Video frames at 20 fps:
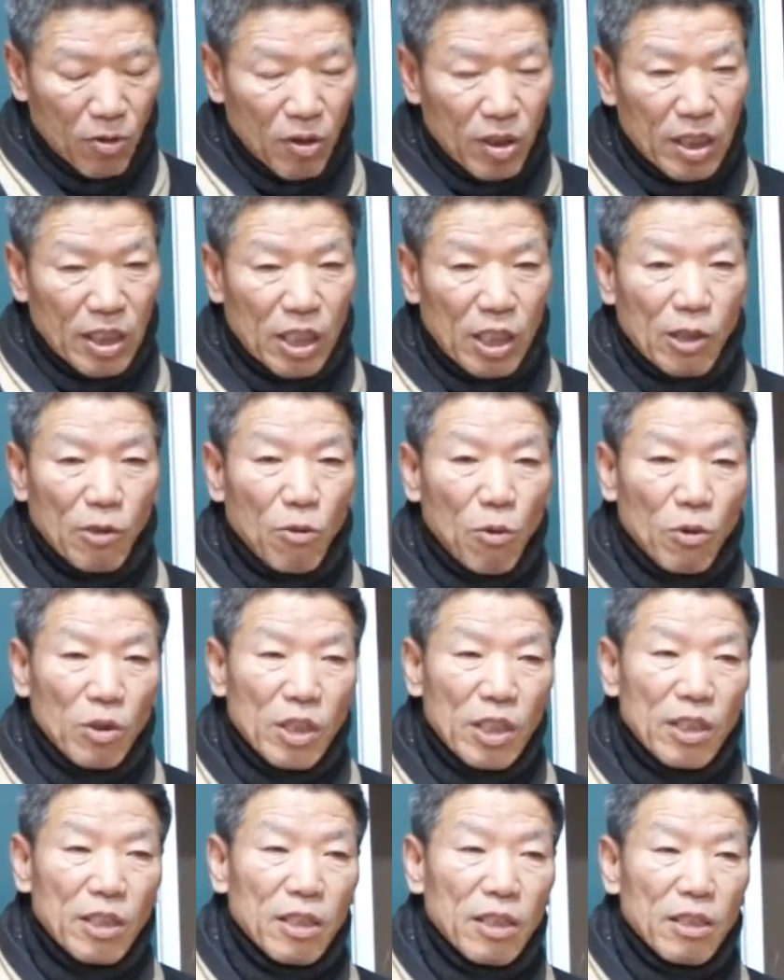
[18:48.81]
그 신농
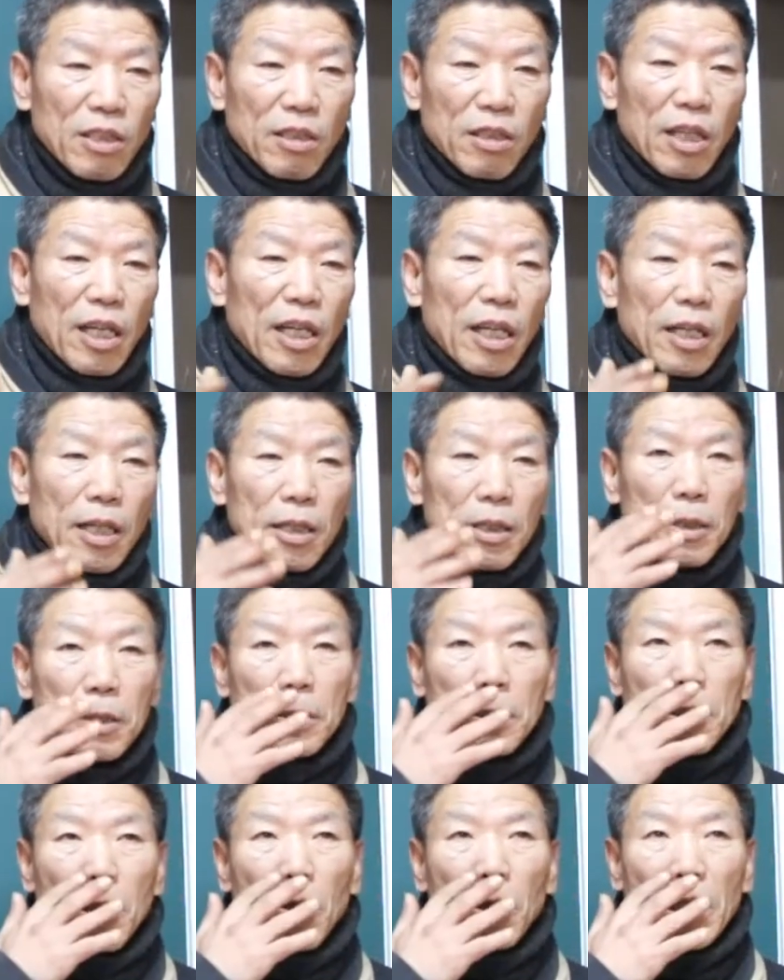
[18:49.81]
씨를 이렇게
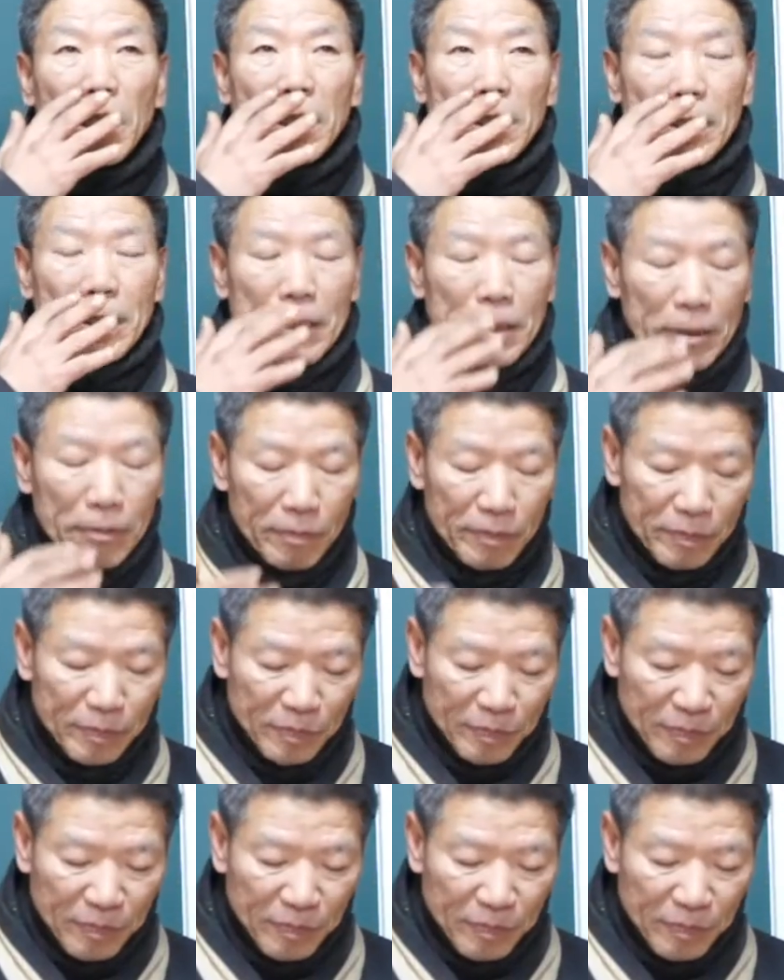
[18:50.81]
섬기는.